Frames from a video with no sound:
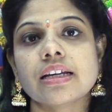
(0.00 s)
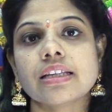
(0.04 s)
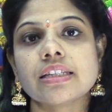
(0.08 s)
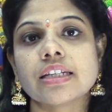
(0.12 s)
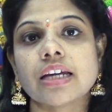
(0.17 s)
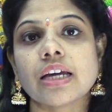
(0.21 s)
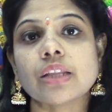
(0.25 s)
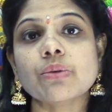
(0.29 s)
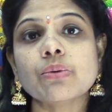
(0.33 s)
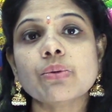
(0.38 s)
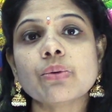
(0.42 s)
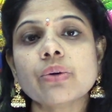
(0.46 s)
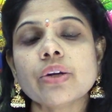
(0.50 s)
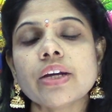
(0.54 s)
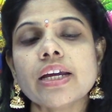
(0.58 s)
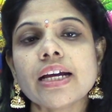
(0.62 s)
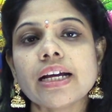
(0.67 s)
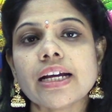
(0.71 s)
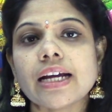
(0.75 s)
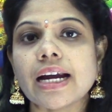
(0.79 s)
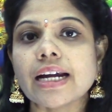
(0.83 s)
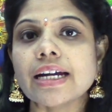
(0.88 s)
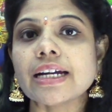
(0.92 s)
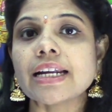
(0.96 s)
చదువుకునే
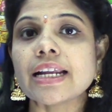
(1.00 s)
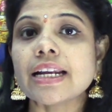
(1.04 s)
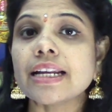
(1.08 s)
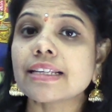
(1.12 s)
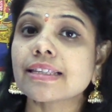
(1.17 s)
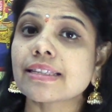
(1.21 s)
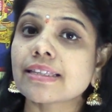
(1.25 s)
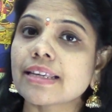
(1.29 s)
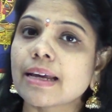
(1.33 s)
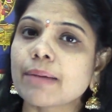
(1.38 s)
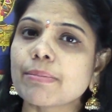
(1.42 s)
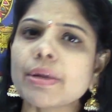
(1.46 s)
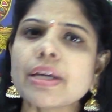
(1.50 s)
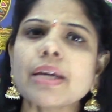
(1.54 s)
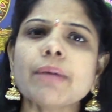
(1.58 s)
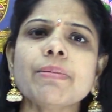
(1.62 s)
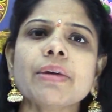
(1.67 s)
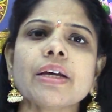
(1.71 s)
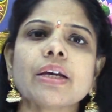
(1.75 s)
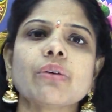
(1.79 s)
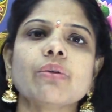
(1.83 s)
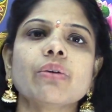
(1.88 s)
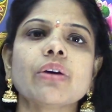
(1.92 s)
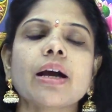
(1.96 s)
గంటల సమయం
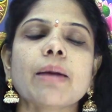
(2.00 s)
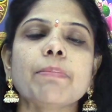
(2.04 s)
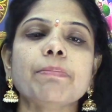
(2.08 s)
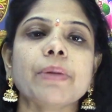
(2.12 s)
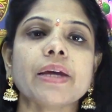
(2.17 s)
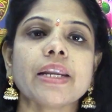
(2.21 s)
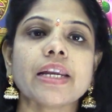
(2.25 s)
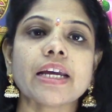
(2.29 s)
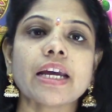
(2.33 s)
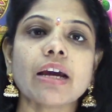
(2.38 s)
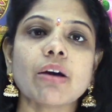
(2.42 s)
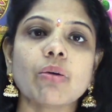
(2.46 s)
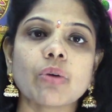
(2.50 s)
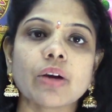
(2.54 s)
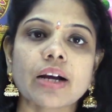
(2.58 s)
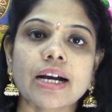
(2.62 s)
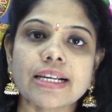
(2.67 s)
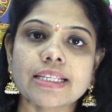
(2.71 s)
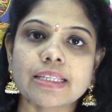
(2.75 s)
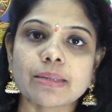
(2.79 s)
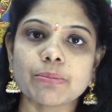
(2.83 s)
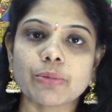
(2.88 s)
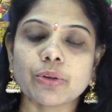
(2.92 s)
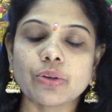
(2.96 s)
ఎక్కువగా పెరిగే
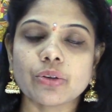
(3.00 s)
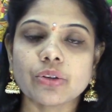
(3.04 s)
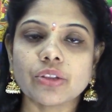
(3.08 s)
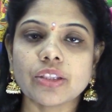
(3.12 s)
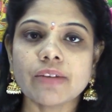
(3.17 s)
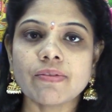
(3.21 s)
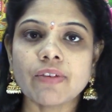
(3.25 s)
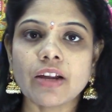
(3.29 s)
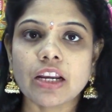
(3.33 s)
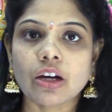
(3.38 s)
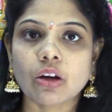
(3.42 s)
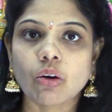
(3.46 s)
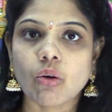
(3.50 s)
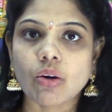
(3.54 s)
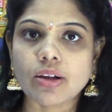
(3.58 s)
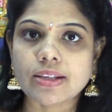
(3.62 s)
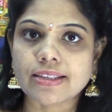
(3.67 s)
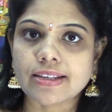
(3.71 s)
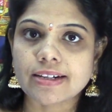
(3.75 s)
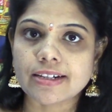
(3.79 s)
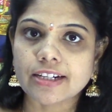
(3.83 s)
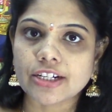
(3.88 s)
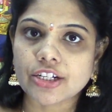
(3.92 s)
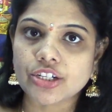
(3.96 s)
అవకాశం ఉంటుంది మన
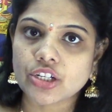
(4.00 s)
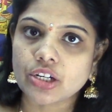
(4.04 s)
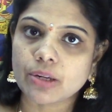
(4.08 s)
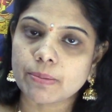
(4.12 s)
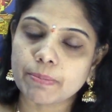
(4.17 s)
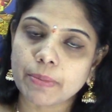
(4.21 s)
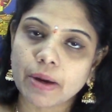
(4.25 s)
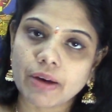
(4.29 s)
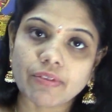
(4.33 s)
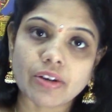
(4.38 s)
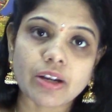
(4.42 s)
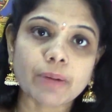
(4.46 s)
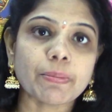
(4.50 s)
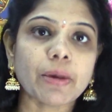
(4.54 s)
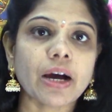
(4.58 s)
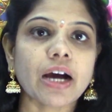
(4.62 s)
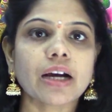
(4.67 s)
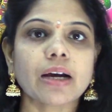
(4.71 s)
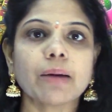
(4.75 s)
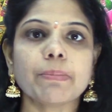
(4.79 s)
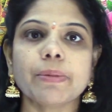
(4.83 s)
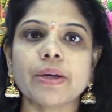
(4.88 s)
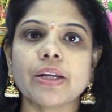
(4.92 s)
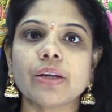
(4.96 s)
కాన్సన్ట్రేషన్ పవర్
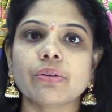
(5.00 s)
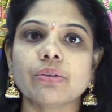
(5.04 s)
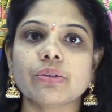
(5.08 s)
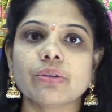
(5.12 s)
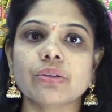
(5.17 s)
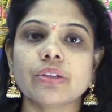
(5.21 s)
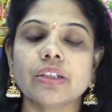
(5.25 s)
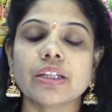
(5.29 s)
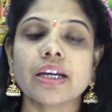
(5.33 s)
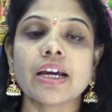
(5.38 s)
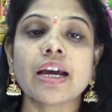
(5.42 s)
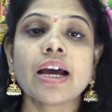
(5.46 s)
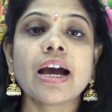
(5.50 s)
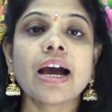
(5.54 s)
బాగా పెరుగుతుంది